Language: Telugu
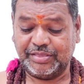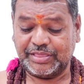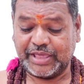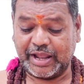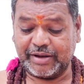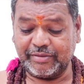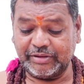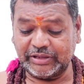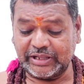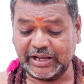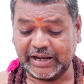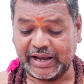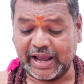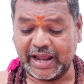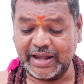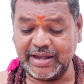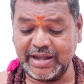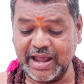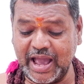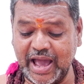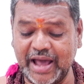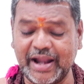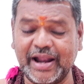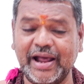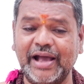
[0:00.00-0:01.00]
తర్వాత
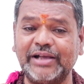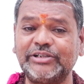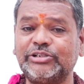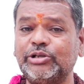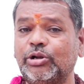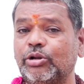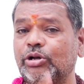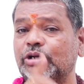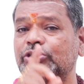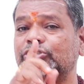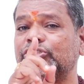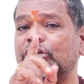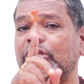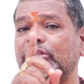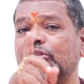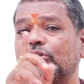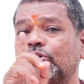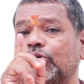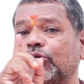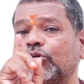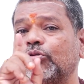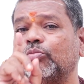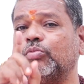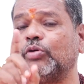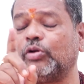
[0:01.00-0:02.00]
కన్యారాశిలో
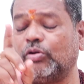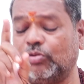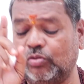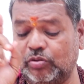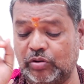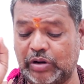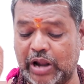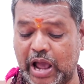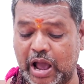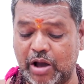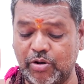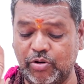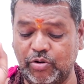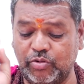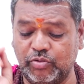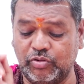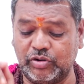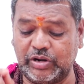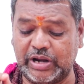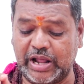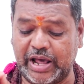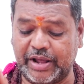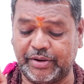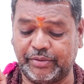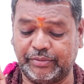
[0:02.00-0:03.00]
చంద్రుడు గురువు రాహు
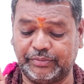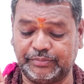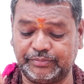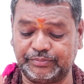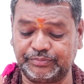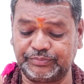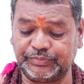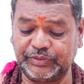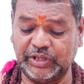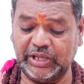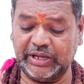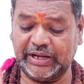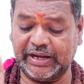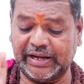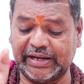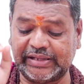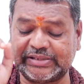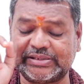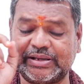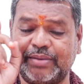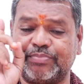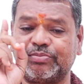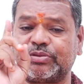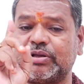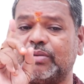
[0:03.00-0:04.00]
ఉన్నారు ఇక్కడ
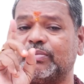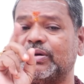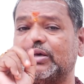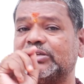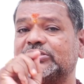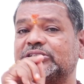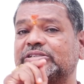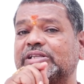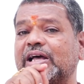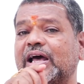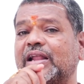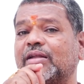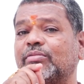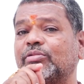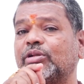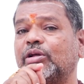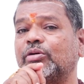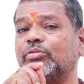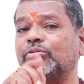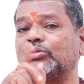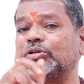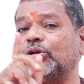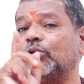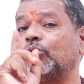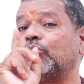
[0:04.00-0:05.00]
సప్తమ స్థానంలో
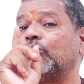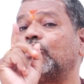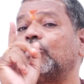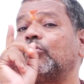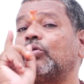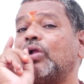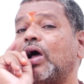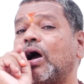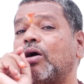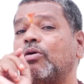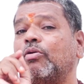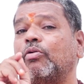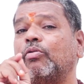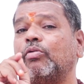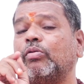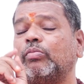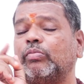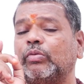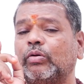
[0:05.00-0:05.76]
ఉంది గురు రాహు